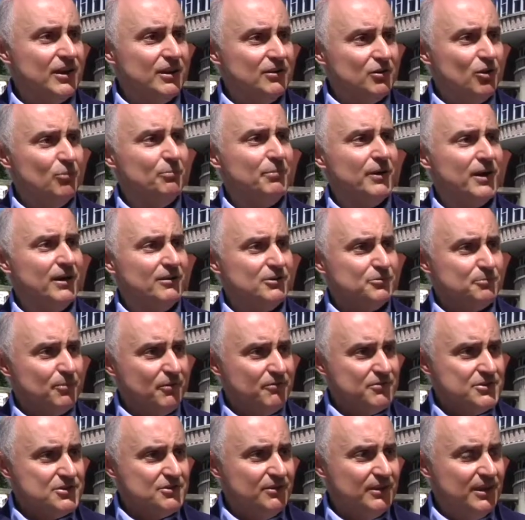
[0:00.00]
Tanto para los
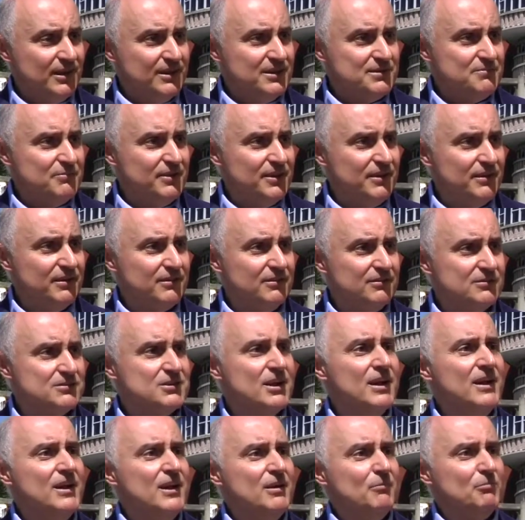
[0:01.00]
profesionales
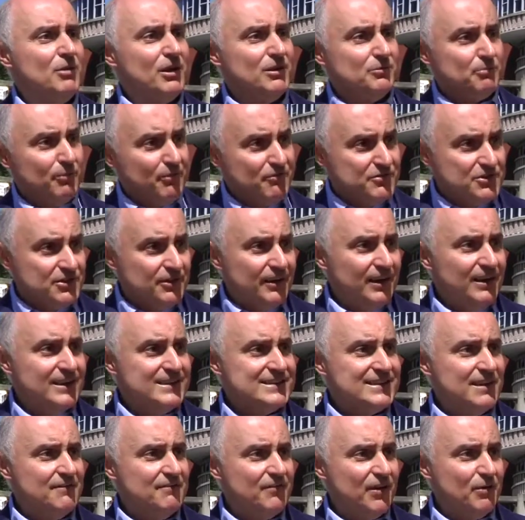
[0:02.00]
médicos, los
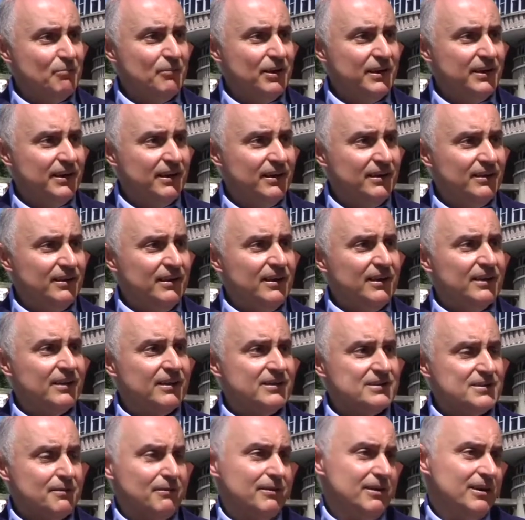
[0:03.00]
profesionales de enfermería
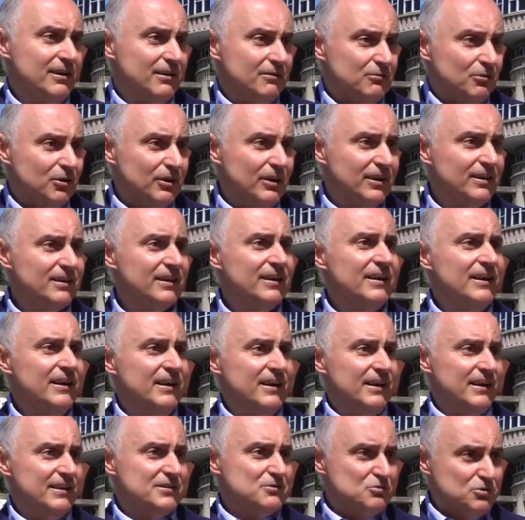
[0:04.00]
que se van a jugar
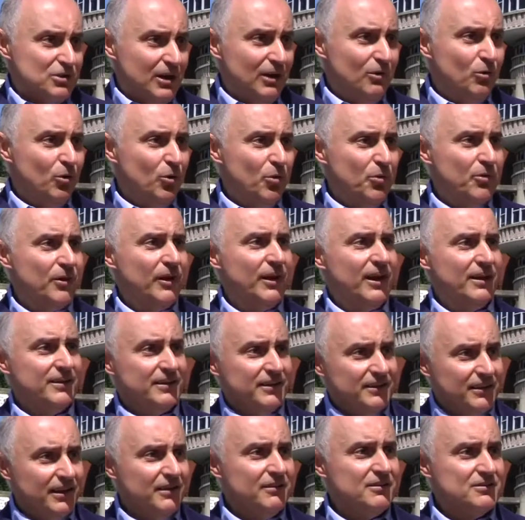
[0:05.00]
su salud
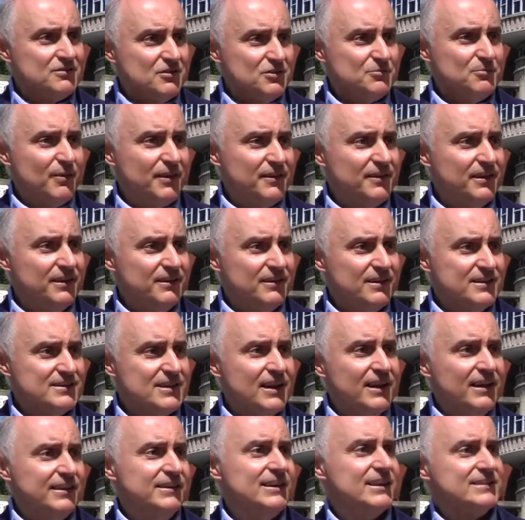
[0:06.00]
atendiendo a estos
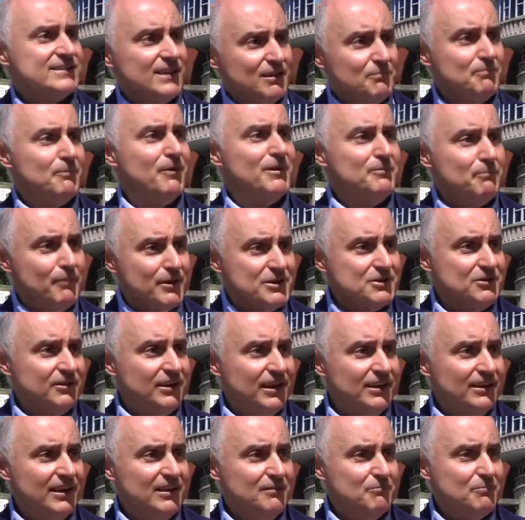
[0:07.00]
pacientes y hasta el
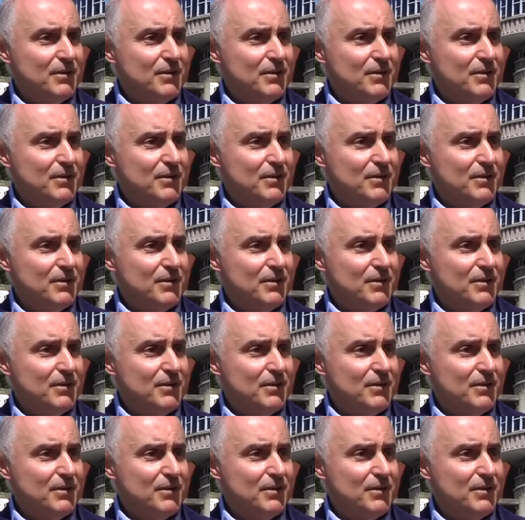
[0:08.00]
personal de